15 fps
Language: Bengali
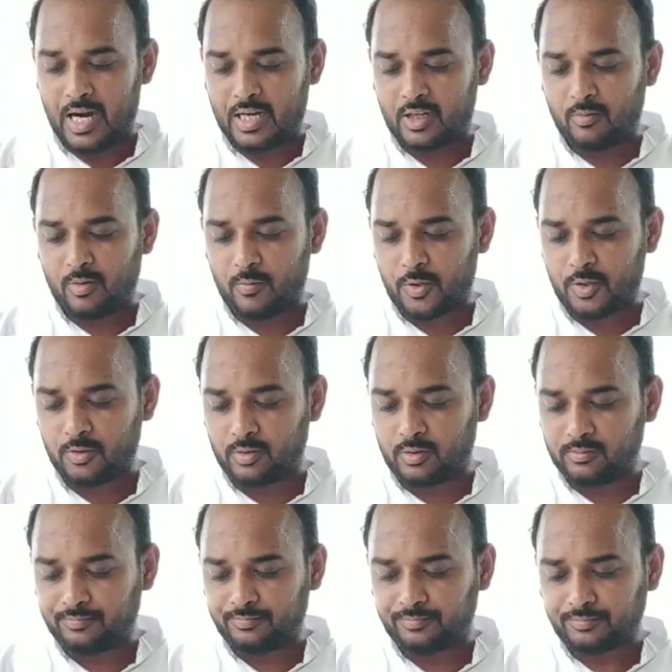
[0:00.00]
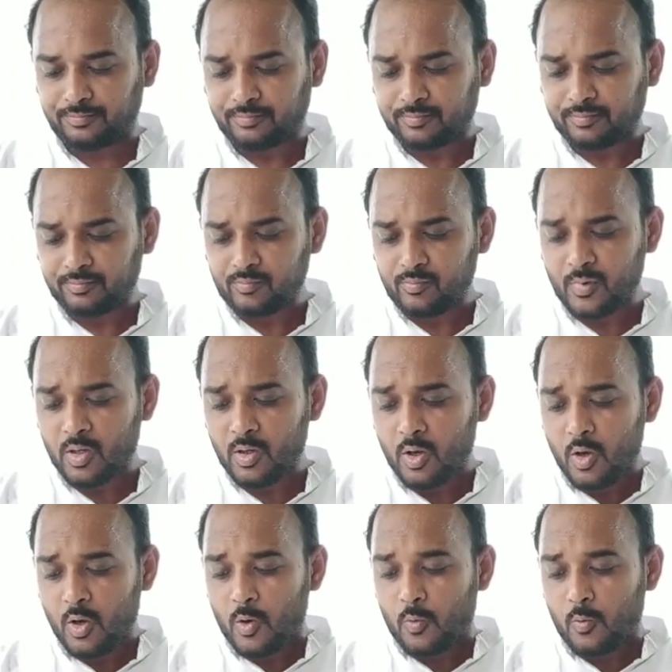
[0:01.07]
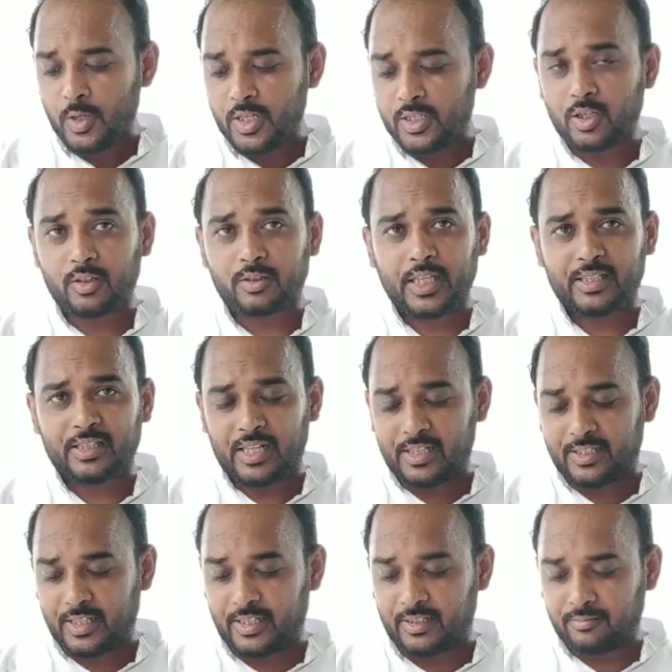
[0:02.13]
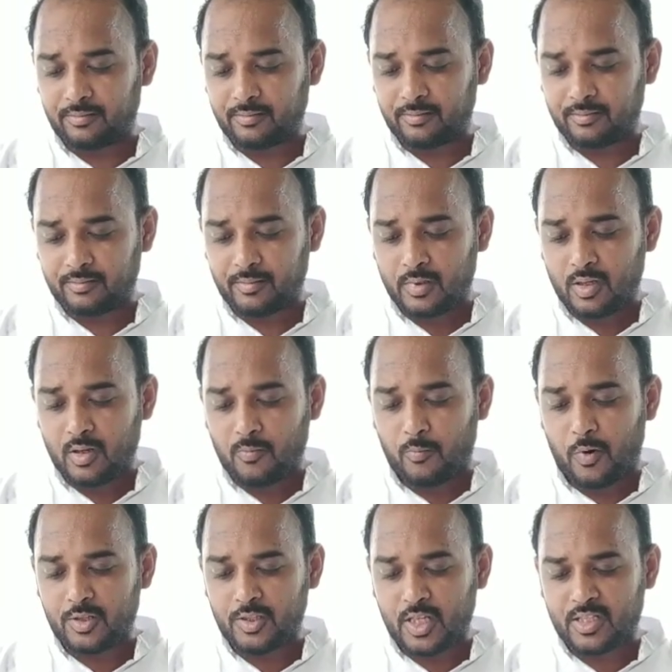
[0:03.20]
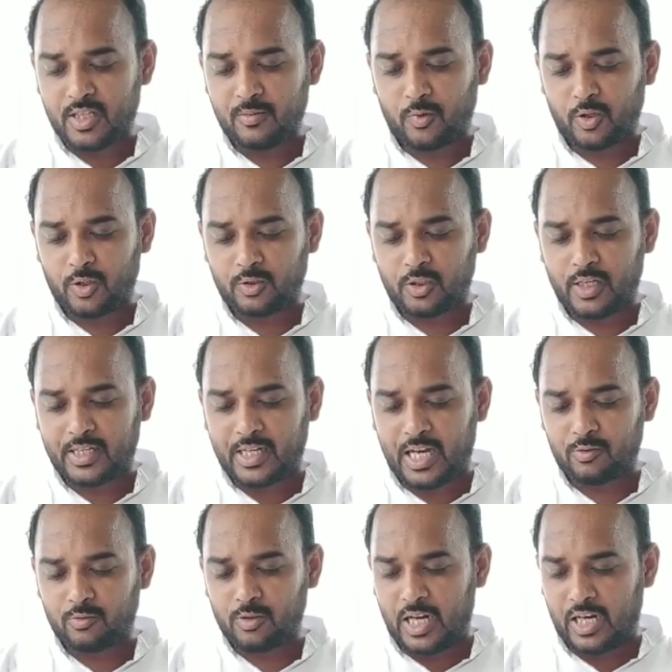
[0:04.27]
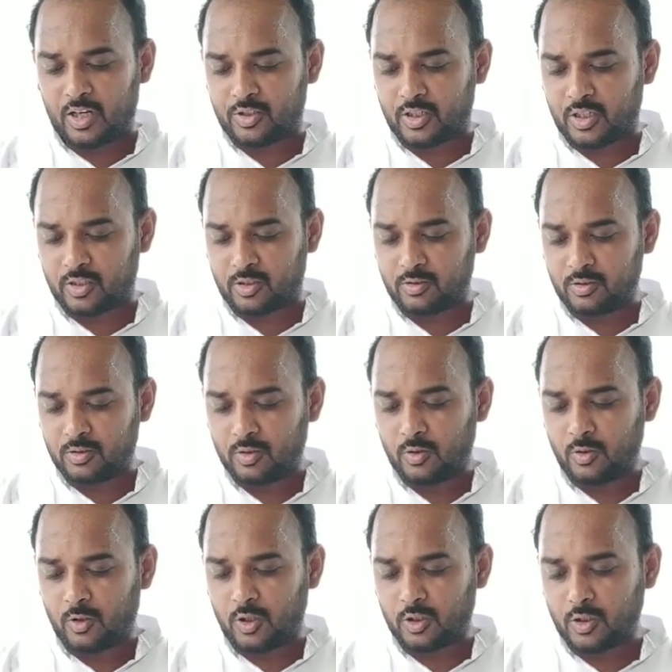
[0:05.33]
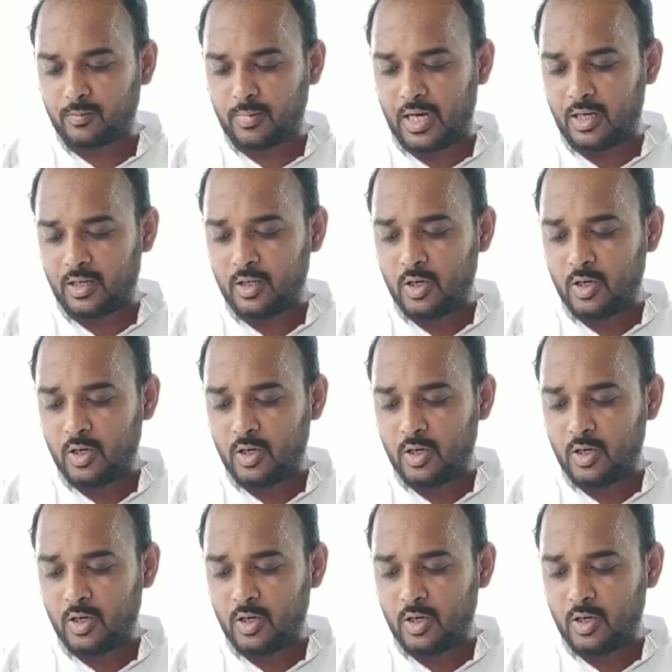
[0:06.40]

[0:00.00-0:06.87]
আট নম্বর প্রশ্ন উনিশশো তেতাল্লিশের পঞ্চাশের মরন্তরের কারণগুলি আলোচনা করো অথবা